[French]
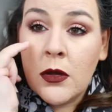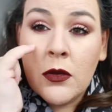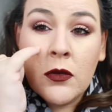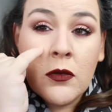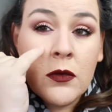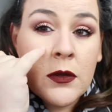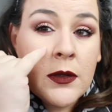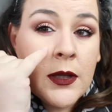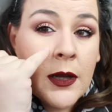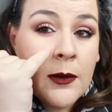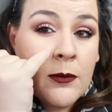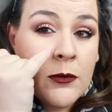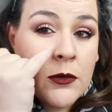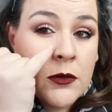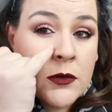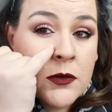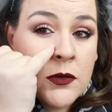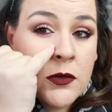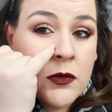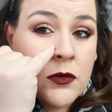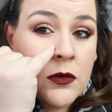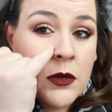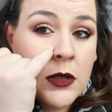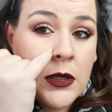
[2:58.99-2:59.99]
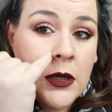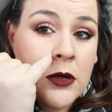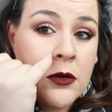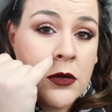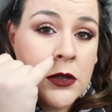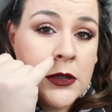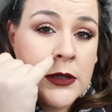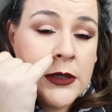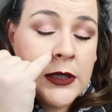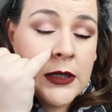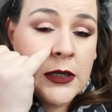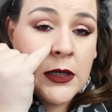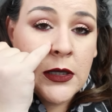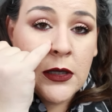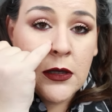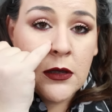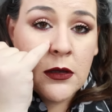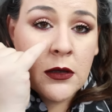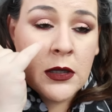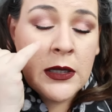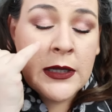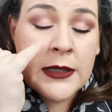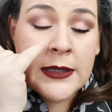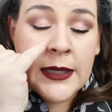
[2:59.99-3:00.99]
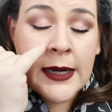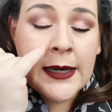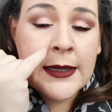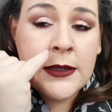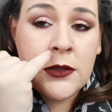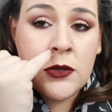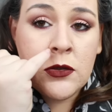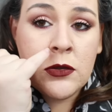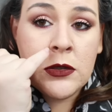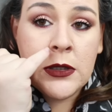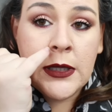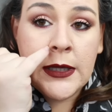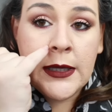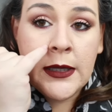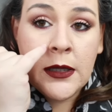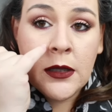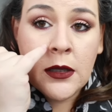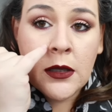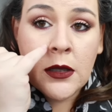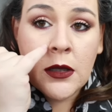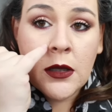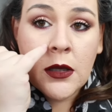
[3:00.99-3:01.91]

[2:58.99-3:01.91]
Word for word: notamment sur les côtés, les arêtes du nez,